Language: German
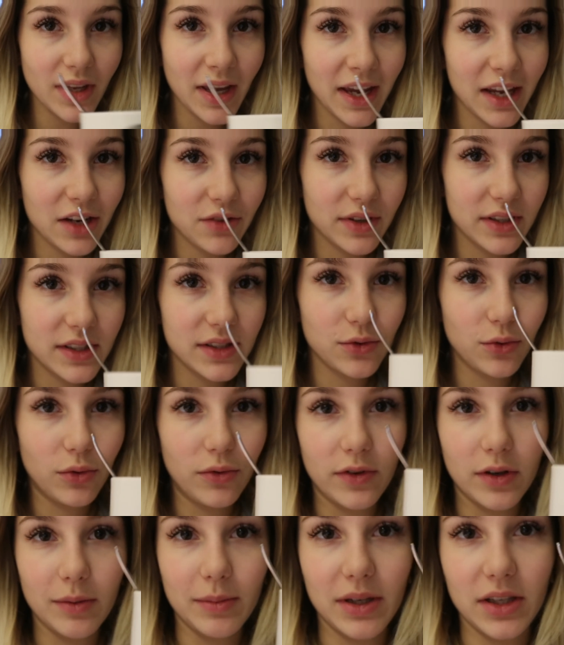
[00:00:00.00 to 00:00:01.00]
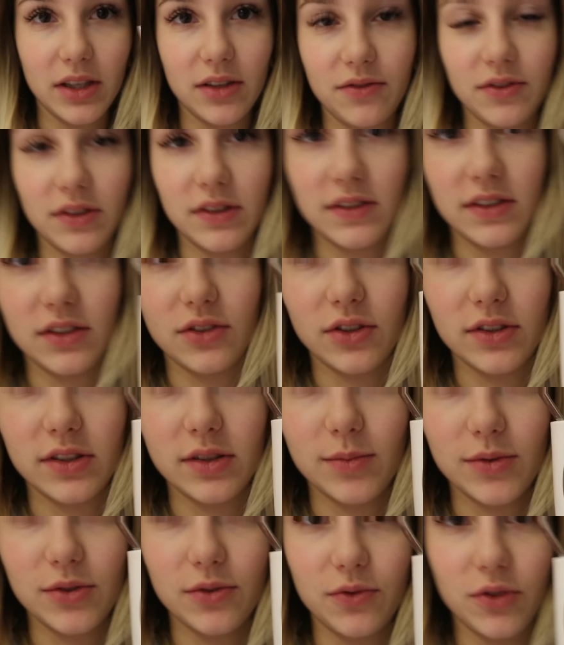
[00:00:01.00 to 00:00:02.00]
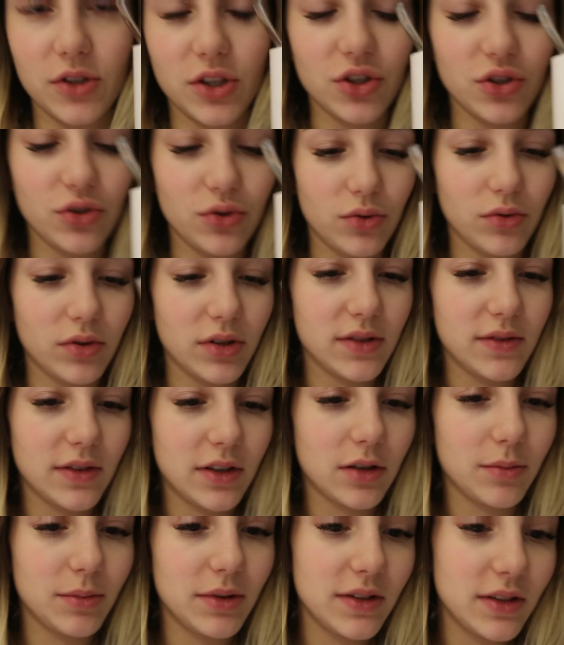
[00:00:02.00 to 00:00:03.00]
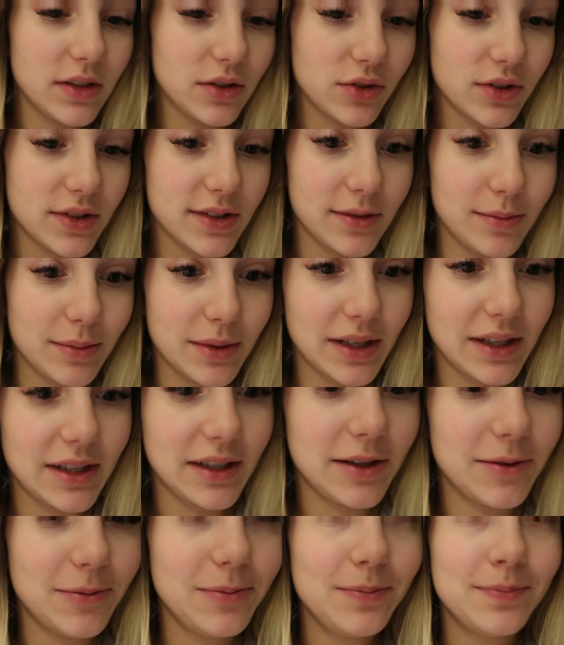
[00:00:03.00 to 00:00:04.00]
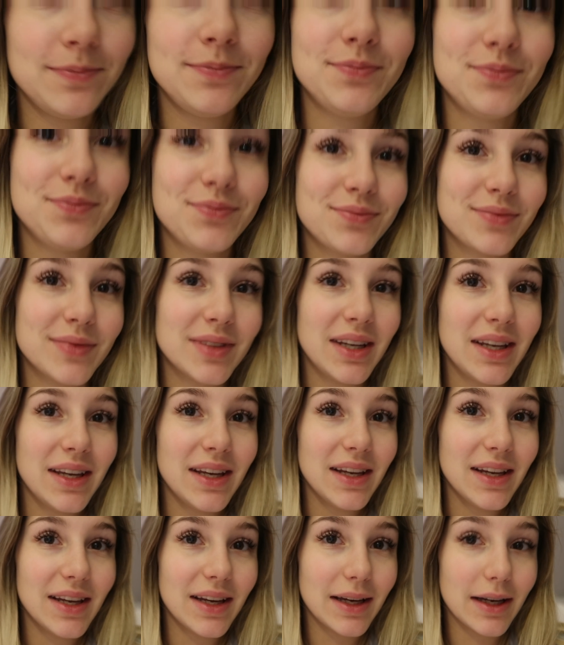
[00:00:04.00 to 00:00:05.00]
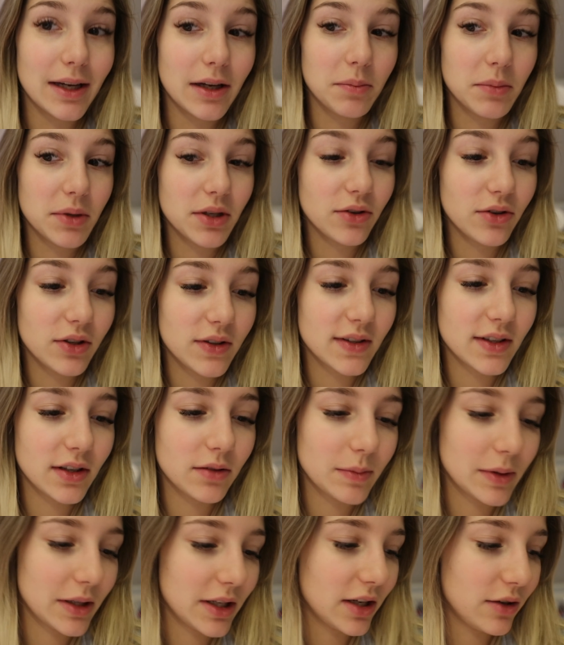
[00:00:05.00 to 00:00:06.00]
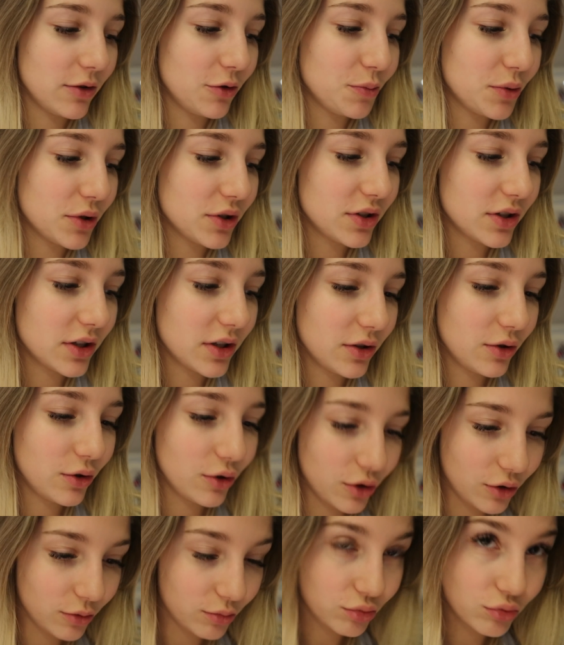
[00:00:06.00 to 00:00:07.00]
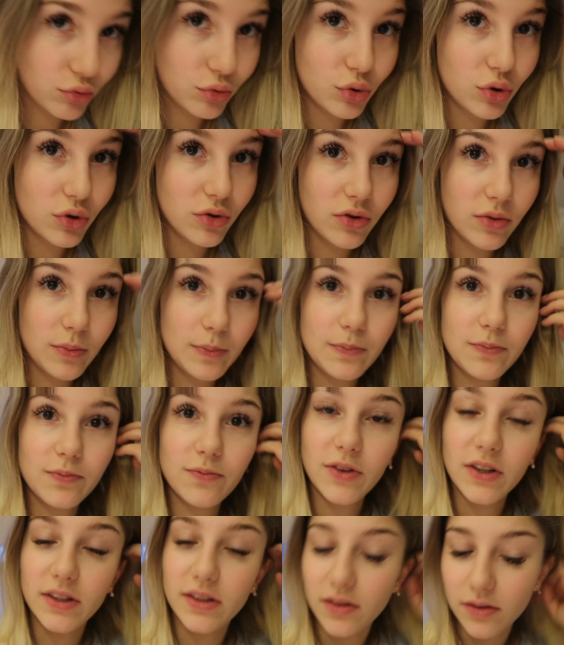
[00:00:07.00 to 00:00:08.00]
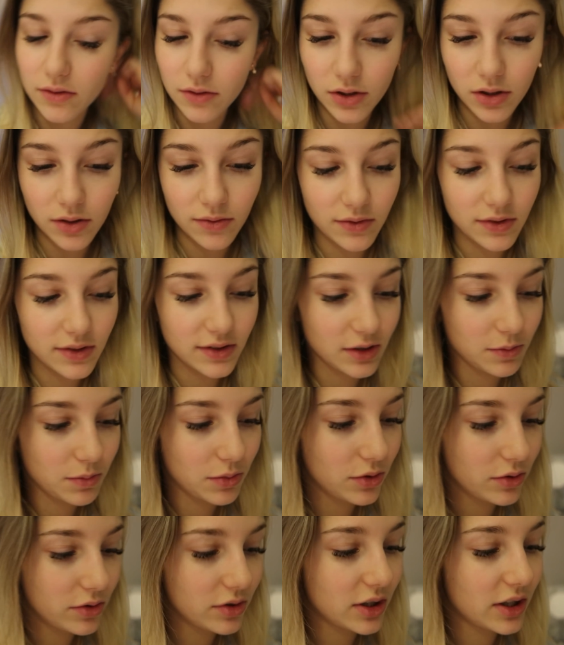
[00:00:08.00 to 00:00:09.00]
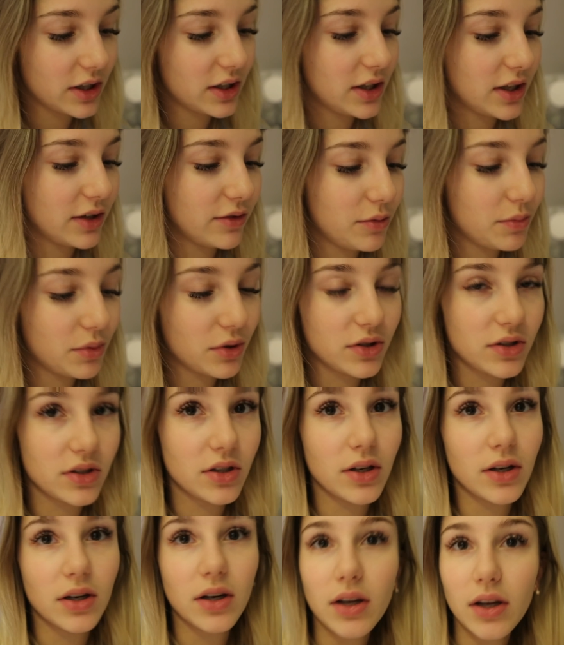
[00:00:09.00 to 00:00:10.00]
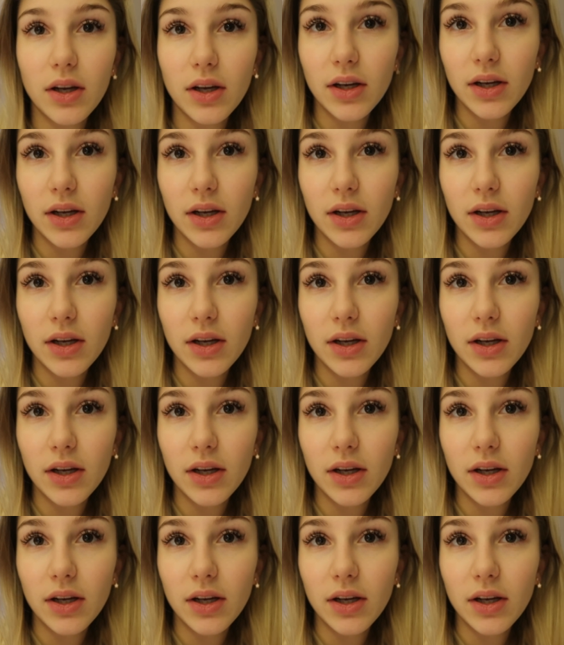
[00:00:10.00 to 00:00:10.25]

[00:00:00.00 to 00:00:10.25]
etwas doof, aber ich finde sie trotzdem so wunderschön. Deswegen habe ich sie trotzdem behalten. Ähm, ich höre jetzt gerade mein Harry Potter Hörbuch. Falls ihr es noch nicht wisst, ich bin total Harry Potter